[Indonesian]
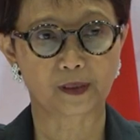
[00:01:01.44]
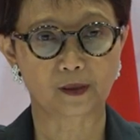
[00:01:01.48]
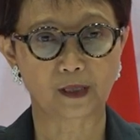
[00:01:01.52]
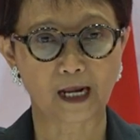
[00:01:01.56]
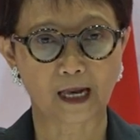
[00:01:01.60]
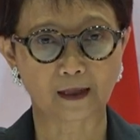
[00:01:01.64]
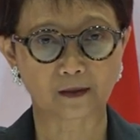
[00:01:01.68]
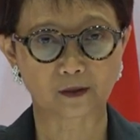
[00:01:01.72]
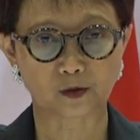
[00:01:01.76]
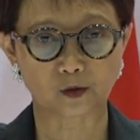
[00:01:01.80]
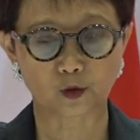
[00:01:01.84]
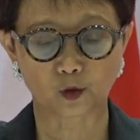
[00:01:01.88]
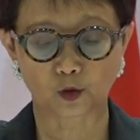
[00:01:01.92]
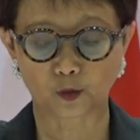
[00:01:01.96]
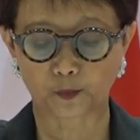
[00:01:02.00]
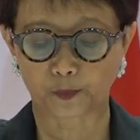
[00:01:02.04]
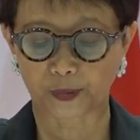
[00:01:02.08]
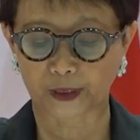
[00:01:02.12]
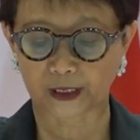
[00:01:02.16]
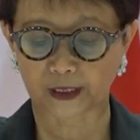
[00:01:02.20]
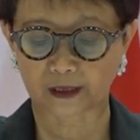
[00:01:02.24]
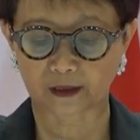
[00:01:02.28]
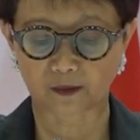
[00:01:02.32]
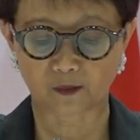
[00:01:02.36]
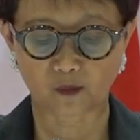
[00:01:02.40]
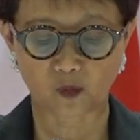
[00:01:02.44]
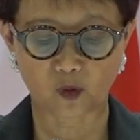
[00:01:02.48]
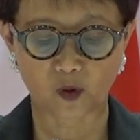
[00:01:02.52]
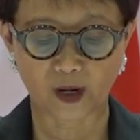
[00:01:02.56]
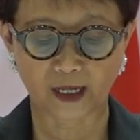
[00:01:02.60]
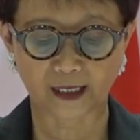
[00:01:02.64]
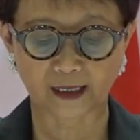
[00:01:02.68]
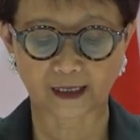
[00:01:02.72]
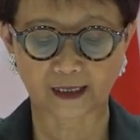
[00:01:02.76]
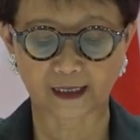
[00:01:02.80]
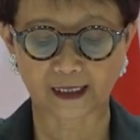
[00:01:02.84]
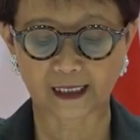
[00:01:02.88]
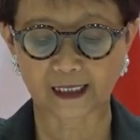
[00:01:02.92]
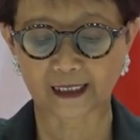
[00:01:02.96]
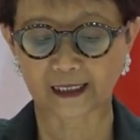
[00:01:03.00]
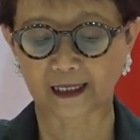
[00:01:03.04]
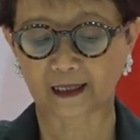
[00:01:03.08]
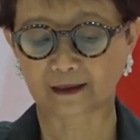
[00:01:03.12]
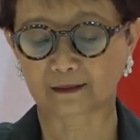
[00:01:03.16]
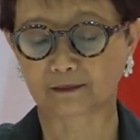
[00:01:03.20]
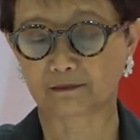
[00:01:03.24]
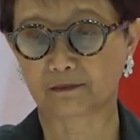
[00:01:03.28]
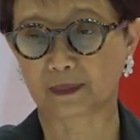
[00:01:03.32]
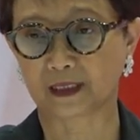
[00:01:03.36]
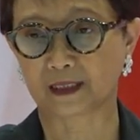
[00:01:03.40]
berlangsung pertemuan
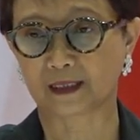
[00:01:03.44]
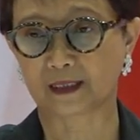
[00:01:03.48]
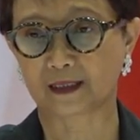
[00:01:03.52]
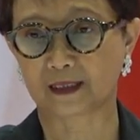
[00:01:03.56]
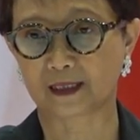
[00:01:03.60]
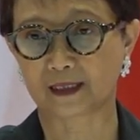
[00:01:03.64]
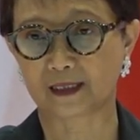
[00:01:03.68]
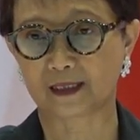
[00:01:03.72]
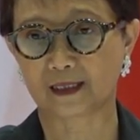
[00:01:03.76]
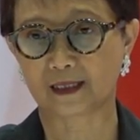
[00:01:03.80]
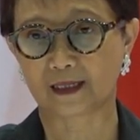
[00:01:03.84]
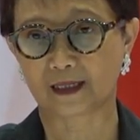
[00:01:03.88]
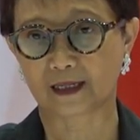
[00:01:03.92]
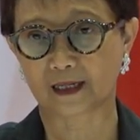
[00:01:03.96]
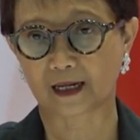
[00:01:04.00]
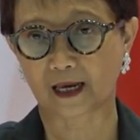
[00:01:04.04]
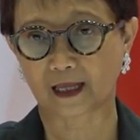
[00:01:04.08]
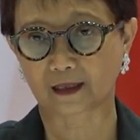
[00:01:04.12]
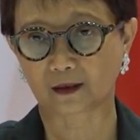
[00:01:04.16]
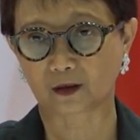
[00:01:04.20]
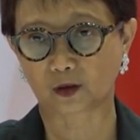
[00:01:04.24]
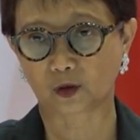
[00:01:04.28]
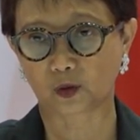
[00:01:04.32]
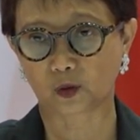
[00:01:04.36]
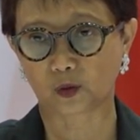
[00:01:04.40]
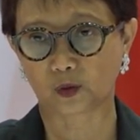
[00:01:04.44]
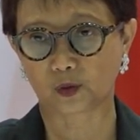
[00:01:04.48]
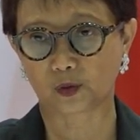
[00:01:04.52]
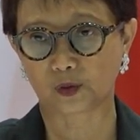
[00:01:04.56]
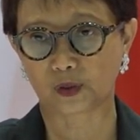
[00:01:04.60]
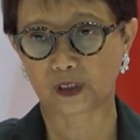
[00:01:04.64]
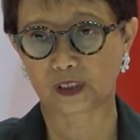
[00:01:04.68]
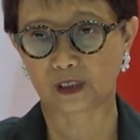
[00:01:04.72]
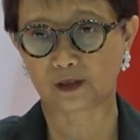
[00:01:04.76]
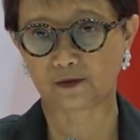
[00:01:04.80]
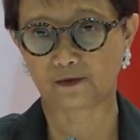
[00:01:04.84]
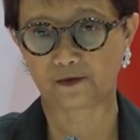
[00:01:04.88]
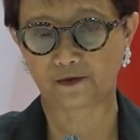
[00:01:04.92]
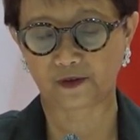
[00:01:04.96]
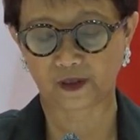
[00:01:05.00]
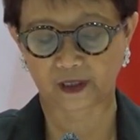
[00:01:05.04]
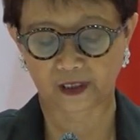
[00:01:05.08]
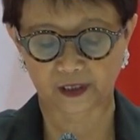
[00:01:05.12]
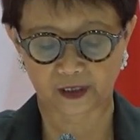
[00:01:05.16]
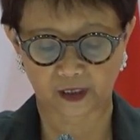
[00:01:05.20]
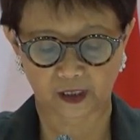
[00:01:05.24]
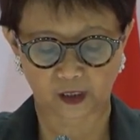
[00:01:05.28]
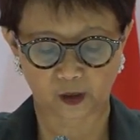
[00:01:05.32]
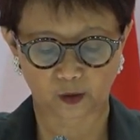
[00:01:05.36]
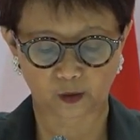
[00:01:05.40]
tingkat menteri NATO di
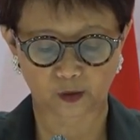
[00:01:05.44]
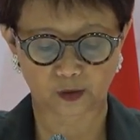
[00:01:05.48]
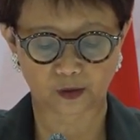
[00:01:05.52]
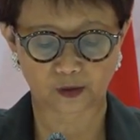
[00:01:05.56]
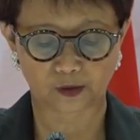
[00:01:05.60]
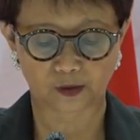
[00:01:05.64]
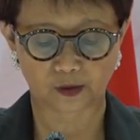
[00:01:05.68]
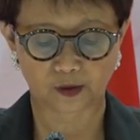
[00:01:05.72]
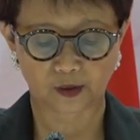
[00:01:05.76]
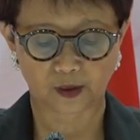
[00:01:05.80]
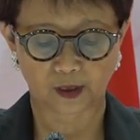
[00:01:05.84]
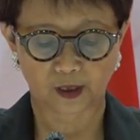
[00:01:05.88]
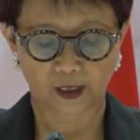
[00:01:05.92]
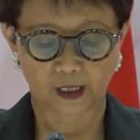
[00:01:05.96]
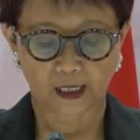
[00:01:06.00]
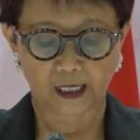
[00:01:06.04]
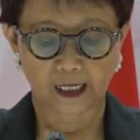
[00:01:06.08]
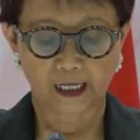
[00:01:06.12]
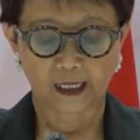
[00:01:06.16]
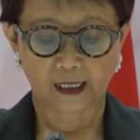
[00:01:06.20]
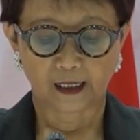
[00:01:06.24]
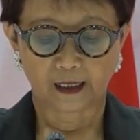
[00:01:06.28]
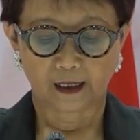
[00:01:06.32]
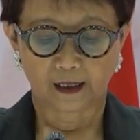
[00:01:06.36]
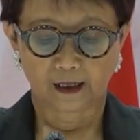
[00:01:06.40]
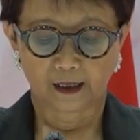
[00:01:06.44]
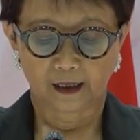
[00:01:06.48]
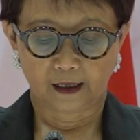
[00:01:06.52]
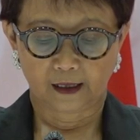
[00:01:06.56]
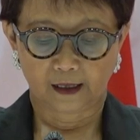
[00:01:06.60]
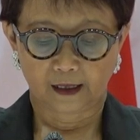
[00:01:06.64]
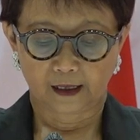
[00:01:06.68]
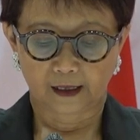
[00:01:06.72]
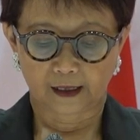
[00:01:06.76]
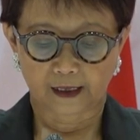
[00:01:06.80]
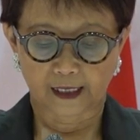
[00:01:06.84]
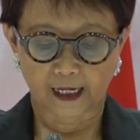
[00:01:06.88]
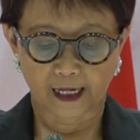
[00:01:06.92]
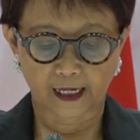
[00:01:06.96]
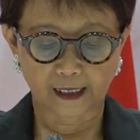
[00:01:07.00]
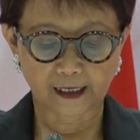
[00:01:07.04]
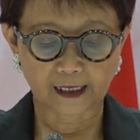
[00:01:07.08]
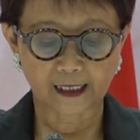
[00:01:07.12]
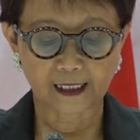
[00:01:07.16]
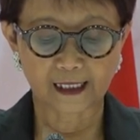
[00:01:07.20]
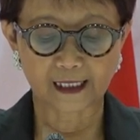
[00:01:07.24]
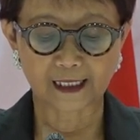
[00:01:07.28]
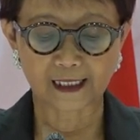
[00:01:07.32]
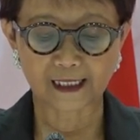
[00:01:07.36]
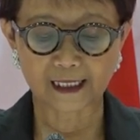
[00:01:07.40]
Vilnius.
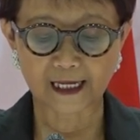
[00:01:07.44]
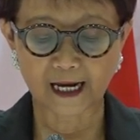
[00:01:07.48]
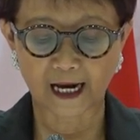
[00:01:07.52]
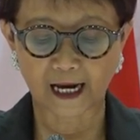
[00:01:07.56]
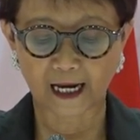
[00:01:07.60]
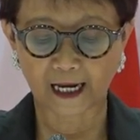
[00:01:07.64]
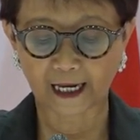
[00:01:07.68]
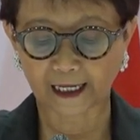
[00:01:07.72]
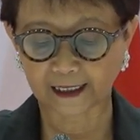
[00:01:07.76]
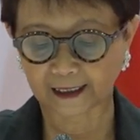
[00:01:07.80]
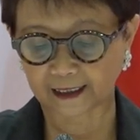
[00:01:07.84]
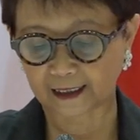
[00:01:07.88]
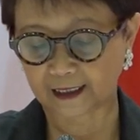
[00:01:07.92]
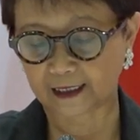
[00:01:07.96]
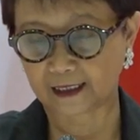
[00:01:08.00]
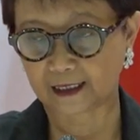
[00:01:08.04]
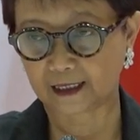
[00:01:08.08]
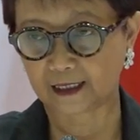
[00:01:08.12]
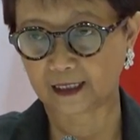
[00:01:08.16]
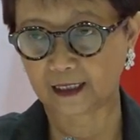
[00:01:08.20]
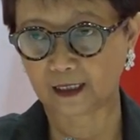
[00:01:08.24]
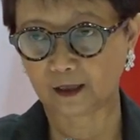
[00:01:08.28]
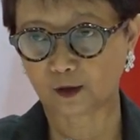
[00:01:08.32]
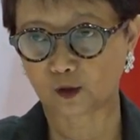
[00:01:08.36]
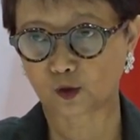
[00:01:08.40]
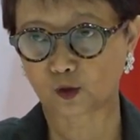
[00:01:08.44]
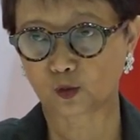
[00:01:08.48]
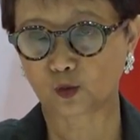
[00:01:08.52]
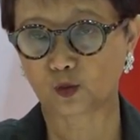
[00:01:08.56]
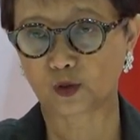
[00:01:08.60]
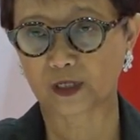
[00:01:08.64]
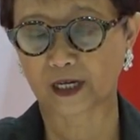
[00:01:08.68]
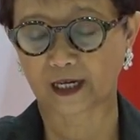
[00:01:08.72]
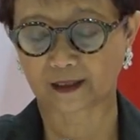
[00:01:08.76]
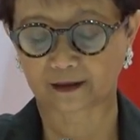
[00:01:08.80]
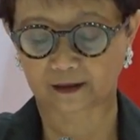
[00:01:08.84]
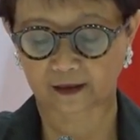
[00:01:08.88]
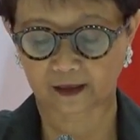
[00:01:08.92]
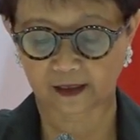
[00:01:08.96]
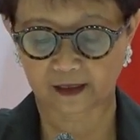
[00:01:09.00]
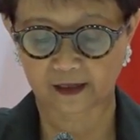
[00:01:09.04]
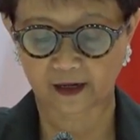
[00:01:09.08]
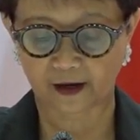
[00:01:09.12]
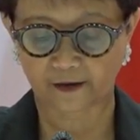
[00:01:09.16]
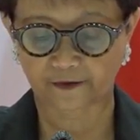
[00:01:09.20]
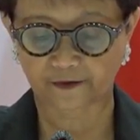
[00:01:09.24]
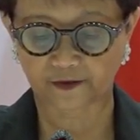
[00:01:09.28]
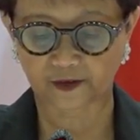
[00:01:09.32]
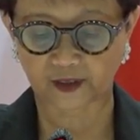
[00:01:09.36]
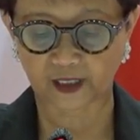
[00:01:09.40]
Dan hingga hari ini sudah
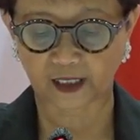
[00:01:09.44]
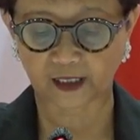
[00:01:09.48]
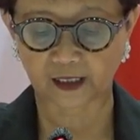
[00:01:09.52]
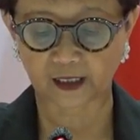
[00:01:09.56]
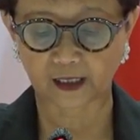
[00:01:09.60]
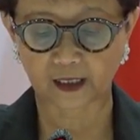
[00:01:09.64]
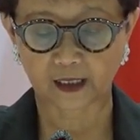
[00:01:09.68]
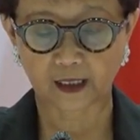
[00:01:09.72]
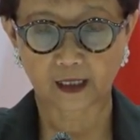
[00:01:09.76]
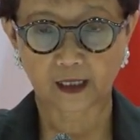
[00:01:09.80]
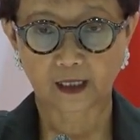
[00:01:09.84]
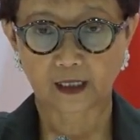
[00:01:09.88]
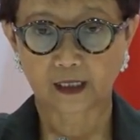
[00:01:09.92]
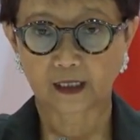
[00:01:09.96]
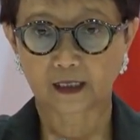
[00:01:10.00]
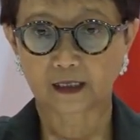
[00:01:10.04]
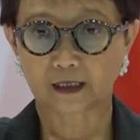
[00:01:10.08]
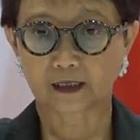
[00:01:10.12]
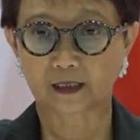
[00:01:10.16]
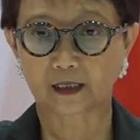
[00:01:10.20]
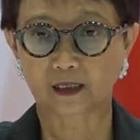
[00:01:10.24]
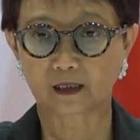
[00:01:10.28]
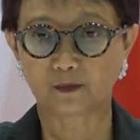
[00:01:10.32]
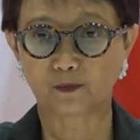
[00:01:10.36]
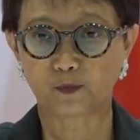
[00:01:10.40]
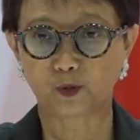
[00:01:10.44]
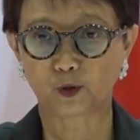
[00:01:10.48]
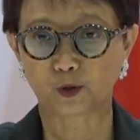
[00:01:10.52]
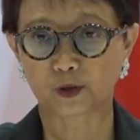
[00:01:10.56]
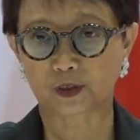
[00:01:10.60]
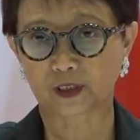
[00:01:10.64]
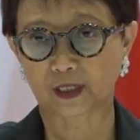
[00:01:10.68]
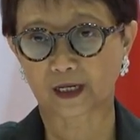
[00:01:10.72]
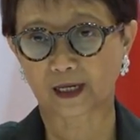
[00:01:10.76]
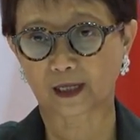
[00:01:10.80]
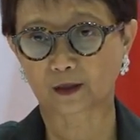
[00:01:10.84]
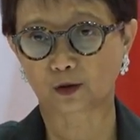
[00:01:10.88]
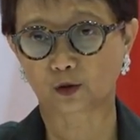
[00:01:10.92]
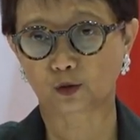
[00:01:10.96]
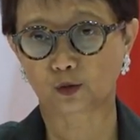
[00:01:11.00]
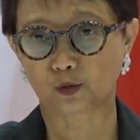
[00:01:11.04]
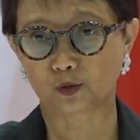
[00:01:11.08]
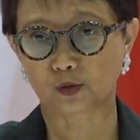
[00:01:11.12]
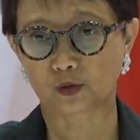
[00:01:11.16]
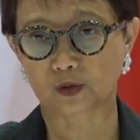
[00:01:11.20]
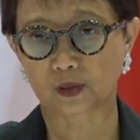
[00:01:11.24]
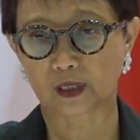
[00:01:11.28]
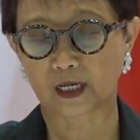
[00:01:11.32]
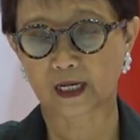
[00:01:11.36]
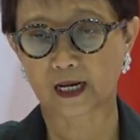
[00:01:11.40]
terdaftar
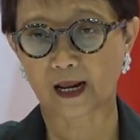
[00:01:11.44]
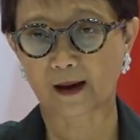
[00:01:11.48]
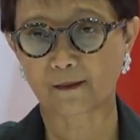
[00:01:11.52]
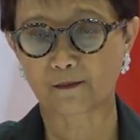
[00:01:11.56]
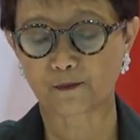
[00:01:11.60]
1.165